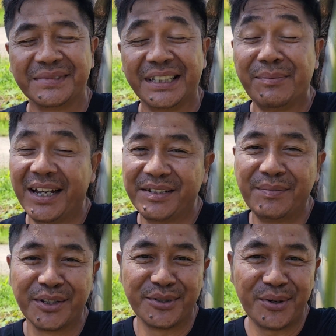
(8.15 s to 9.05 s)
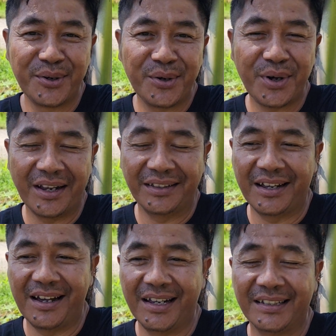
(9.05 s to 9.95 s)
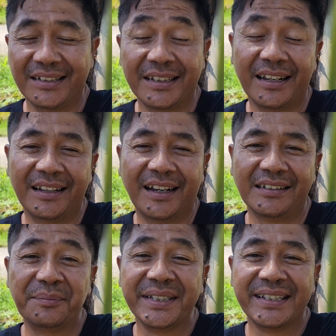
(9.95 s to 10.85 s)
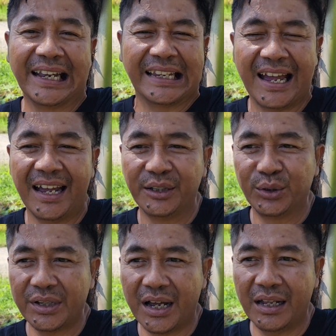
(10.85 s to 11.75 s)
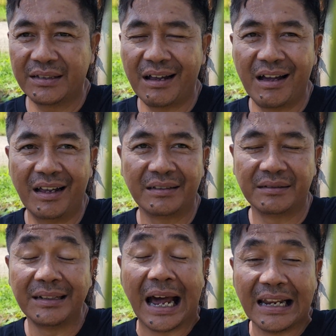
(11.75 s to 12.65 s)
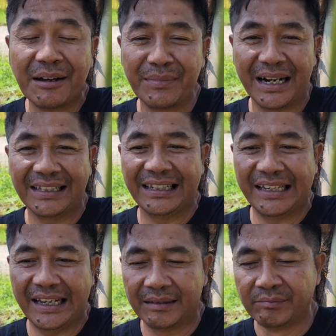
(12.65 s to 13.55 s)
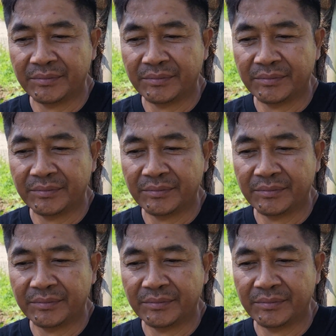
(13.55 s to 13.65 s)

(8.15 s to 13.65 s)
Terima kasih Bang Jo atas kata-kata bijaknya Itu sangat-sangat dalam artinya